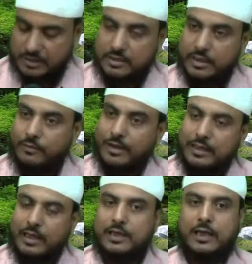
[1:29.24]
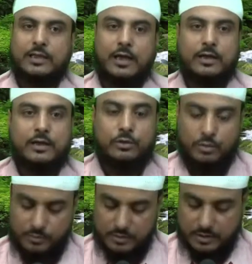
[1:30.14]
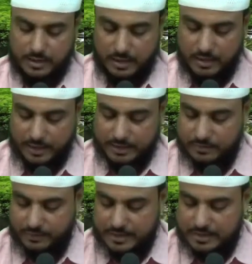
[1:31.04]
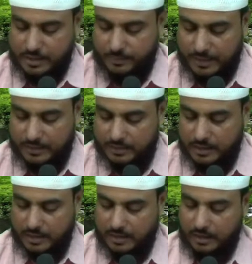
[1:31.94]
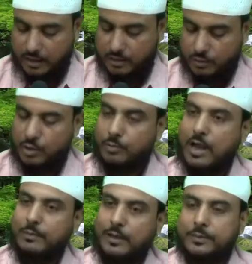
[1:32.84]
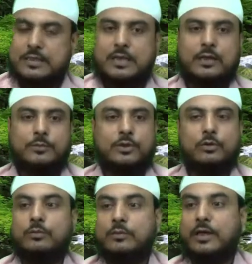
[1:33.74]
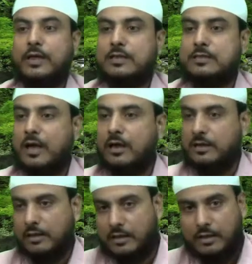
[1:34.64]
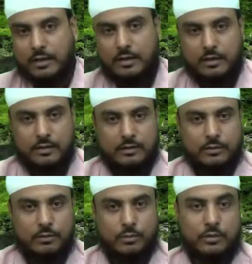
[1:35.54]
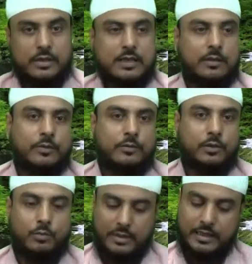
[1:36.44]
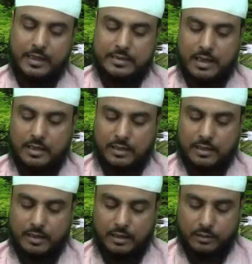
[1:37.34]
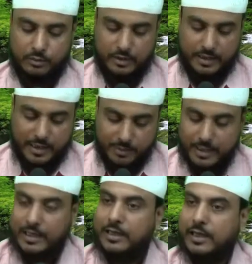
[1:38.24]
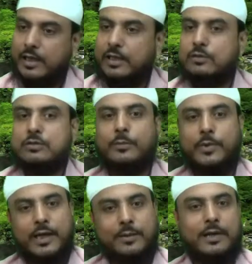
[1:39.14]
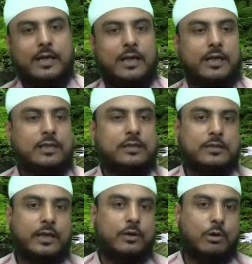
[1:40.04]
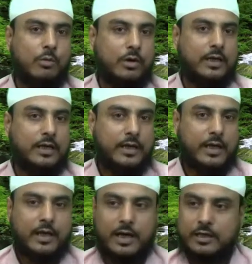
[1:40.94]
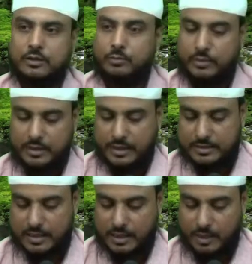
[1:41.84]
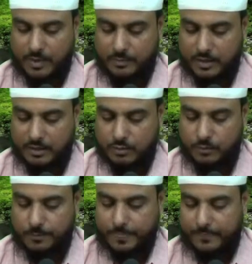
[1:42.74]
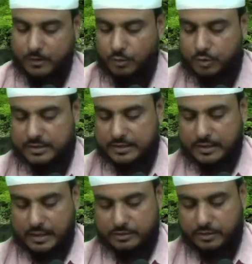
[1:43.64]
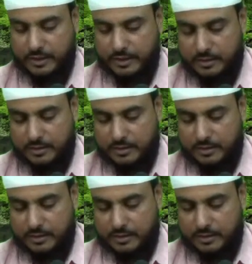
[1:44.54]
से ये वादा लिया था कि तुम अल्लाह के सिवा किसी की इबादत न करना और माँ बाप के साथ में तुम एहसान करना उनके साथ में भी तुम एहसान करना तो ये हमारे लिए ही नहीं उससे पहले भी अल्लाह ने सारी कौमों के लिए यही कहा कि तुम एहसान का मामला रखो और इसी तरह जो है